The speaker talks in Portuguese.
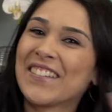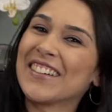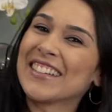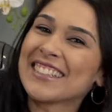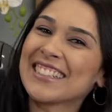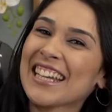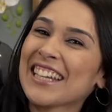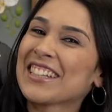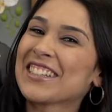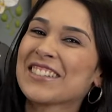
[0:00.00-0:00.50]

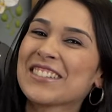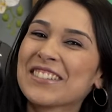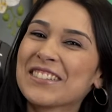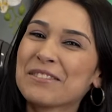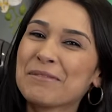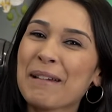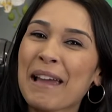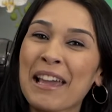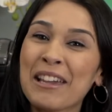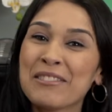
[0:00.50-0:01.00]
Oi, gente,
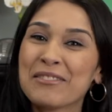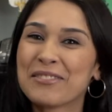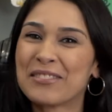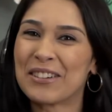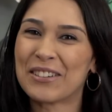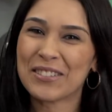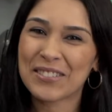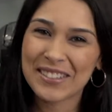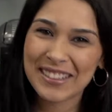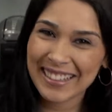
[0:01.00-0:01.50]
tudo bem?
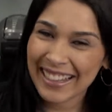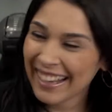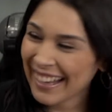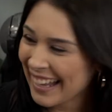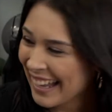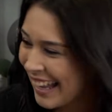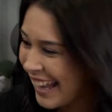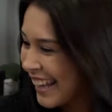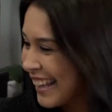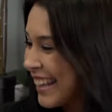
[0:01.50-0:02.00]

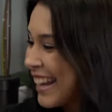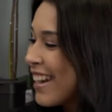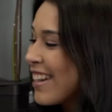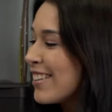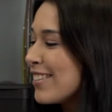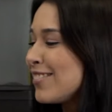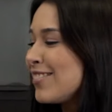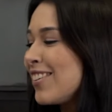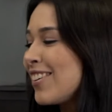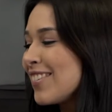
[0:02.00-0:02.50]
Voltei!
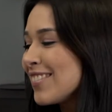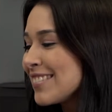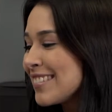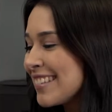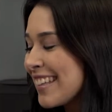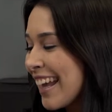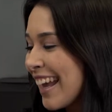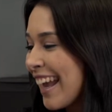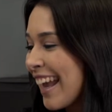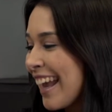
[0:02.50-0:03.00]

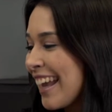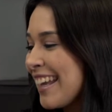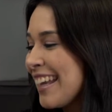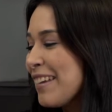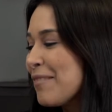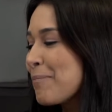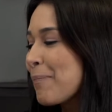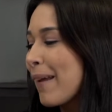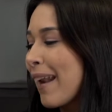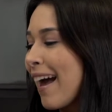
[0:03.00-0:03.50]

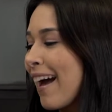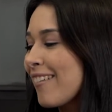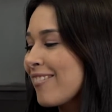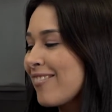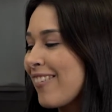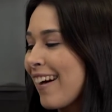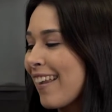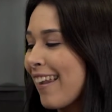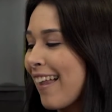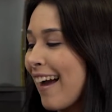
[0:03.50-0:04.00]
Voltei para
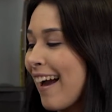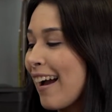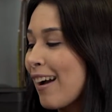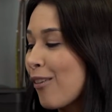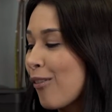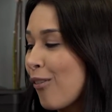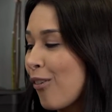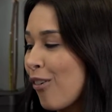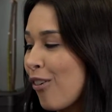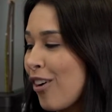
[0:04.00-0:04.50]
falar
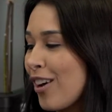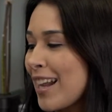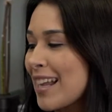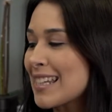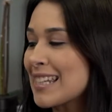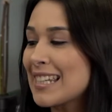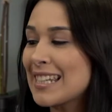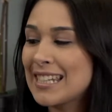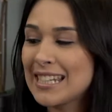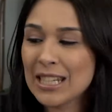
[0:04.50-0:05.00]

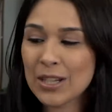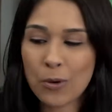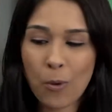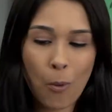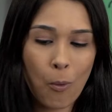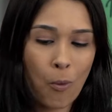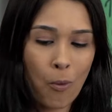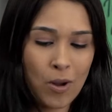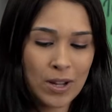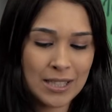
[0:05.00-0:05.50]
agora
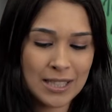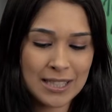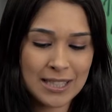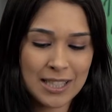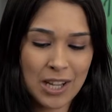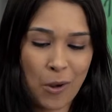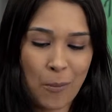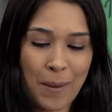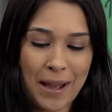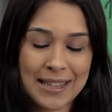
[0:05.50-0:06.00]
cinco
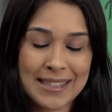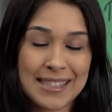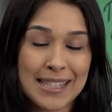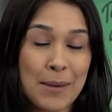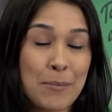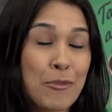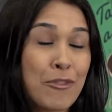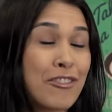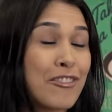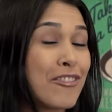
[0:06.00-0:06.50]
coisas que eu mais
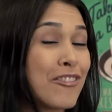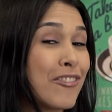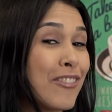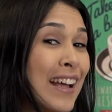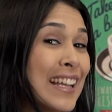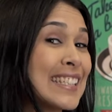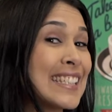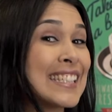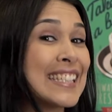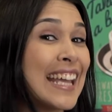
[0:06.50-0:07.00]
amo
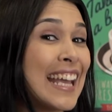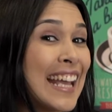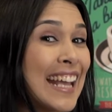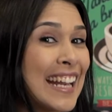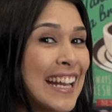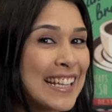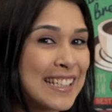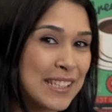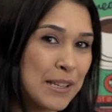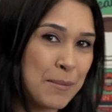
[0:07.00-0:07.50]

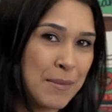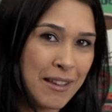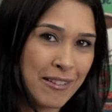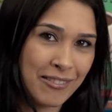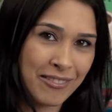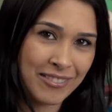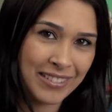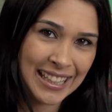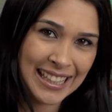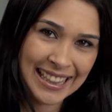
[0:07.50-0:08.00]
fazer nessa
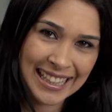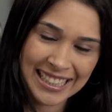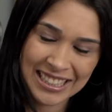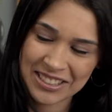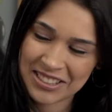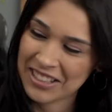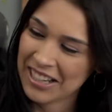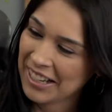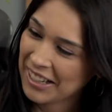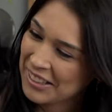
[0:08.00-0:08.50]
minha vida,
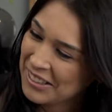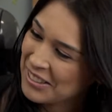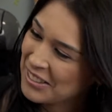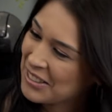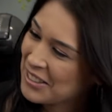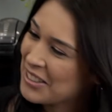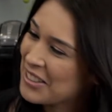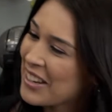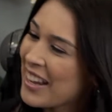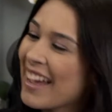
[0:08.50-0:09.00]

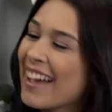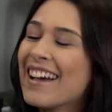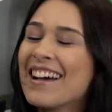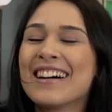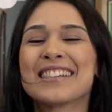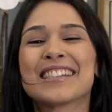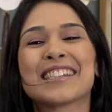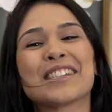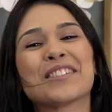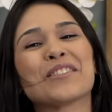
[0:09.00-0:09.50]
gente.
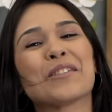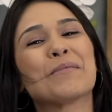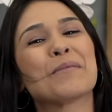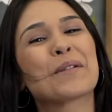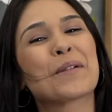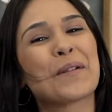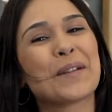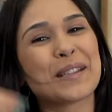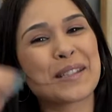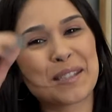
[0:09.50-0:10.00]
Vocês vão
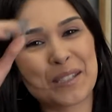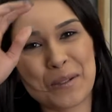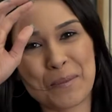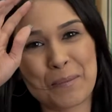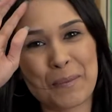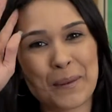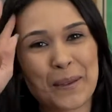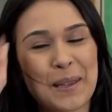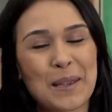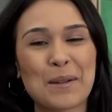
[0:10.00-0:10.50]
me conhecer um
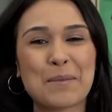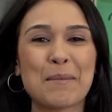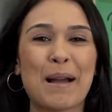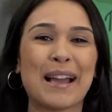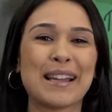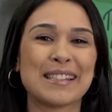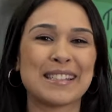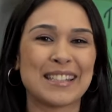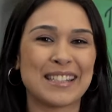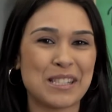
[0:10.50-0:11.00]
pouquinho
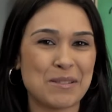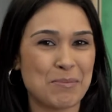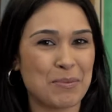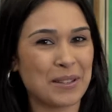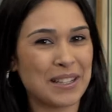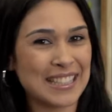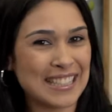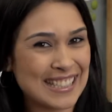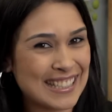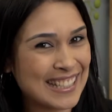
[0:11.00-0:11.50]
mais aqui
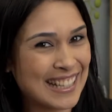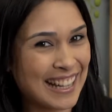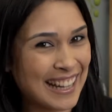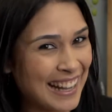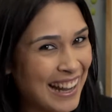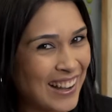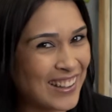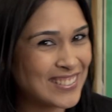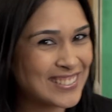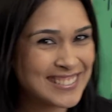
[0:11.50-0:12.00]
por esse
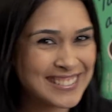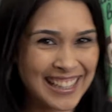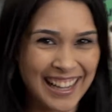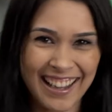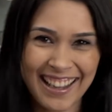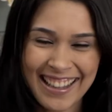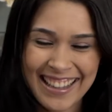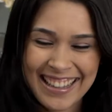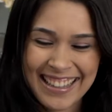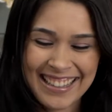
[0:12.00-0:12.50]
canal,
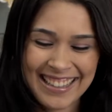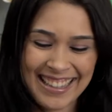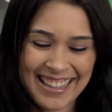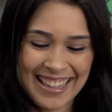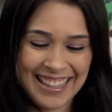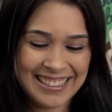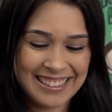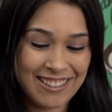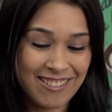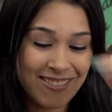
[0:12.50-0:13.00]
tá?
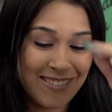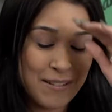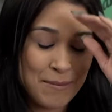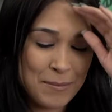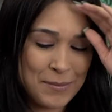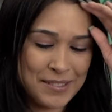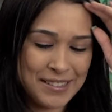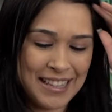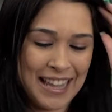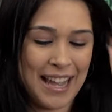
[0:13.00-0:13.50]
Então
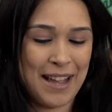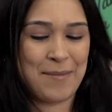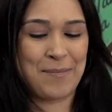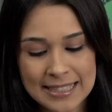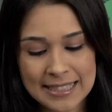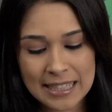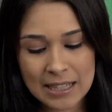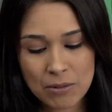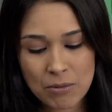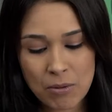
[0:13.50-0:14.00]
vamos lá.
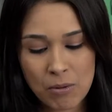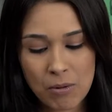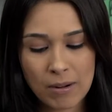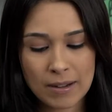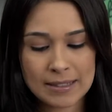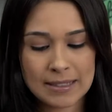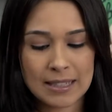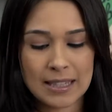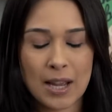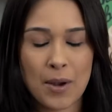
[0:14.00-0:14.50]
Cinco
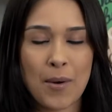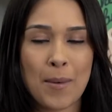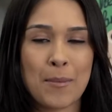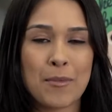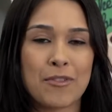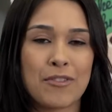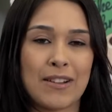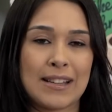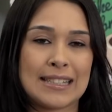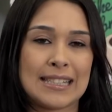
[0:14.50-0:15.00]
coisas que eu
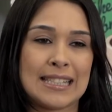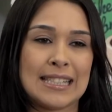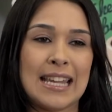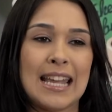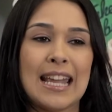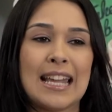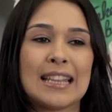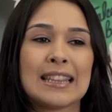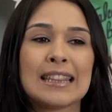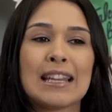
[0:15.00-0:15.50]
amo
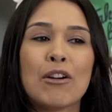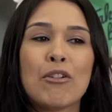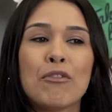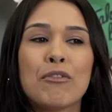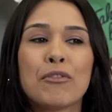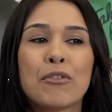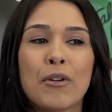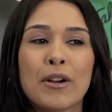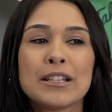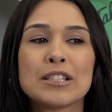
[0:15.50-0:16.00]
fazer. Não
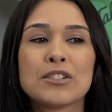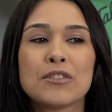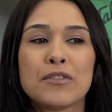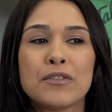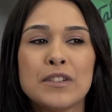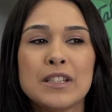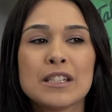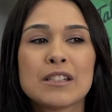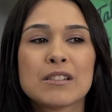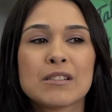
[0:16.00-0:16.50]
foi
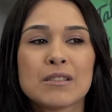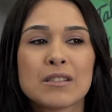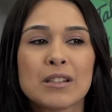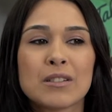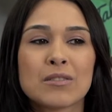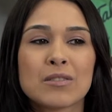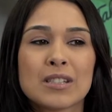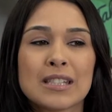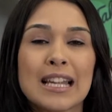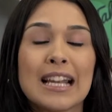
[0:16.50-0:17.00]
difícil de
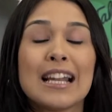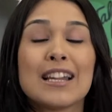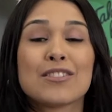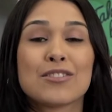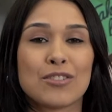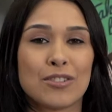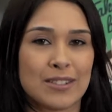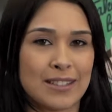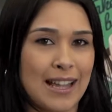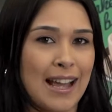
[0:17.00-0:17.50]
eu
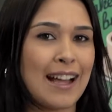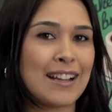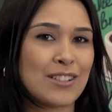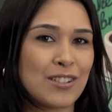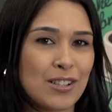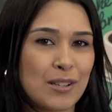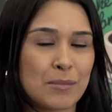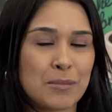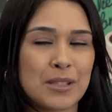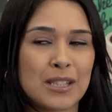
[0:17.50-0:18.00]
selecionar,
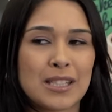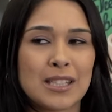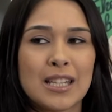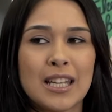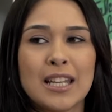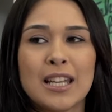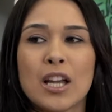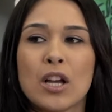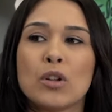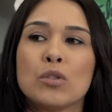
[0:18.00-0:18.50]
digamos
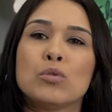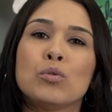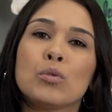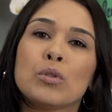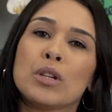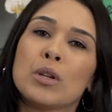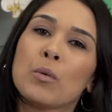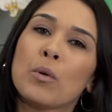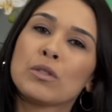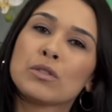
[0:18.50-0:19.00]
assim, do
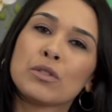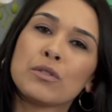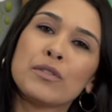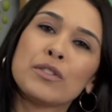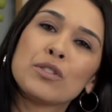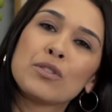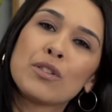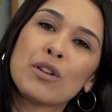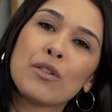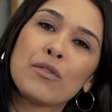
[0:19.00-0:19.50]
que o outro
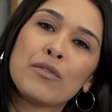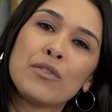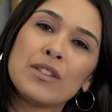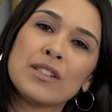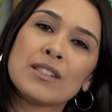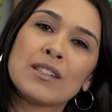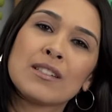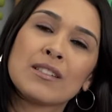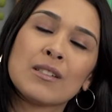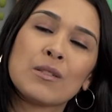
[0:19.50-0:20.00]
vídeo que eu
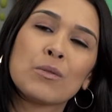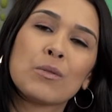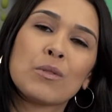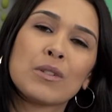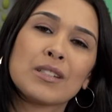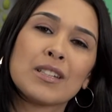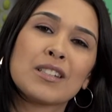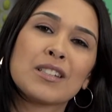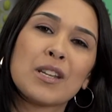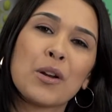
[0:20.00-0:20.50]
fiz das cinco
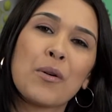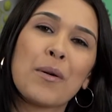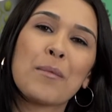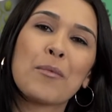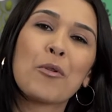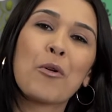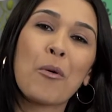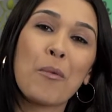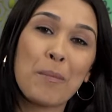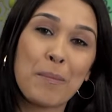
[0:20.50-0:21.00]
coisas que eu
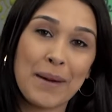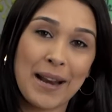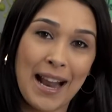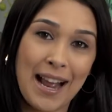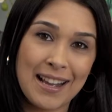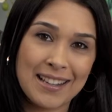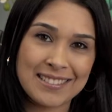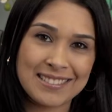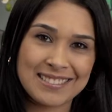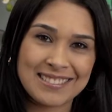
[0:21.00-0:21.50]
amo
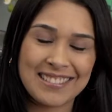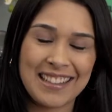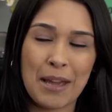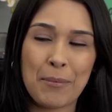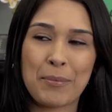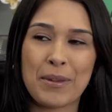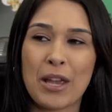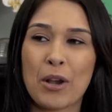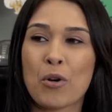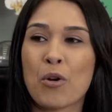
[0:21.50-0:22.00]
comprar
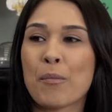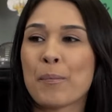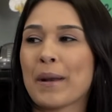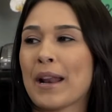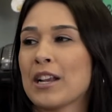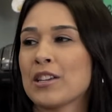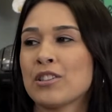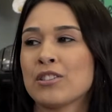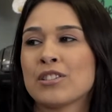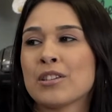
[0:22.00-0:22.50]
né? Porque
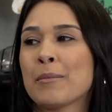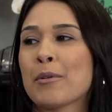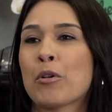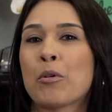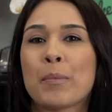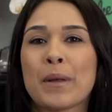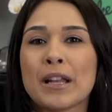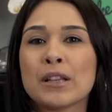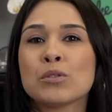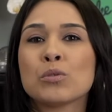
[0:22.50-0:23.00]
comprar, a gente ama
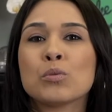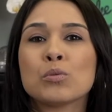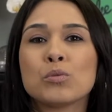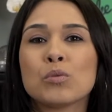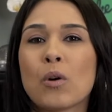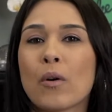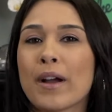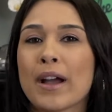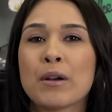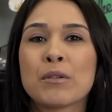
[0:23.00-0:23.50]
comprar
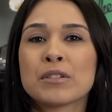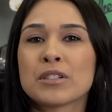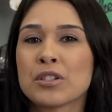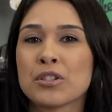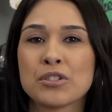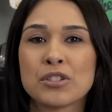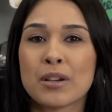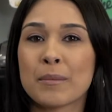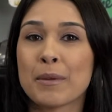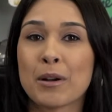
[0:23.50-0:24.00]
tudo, qualquer coisa
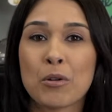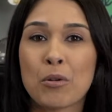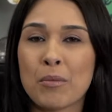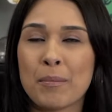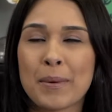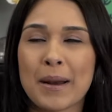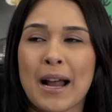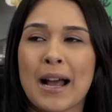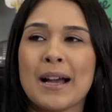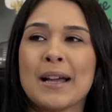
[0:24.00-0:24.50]
a gente ama
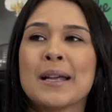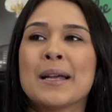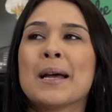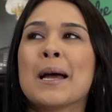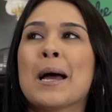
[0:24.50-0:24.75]
comprar.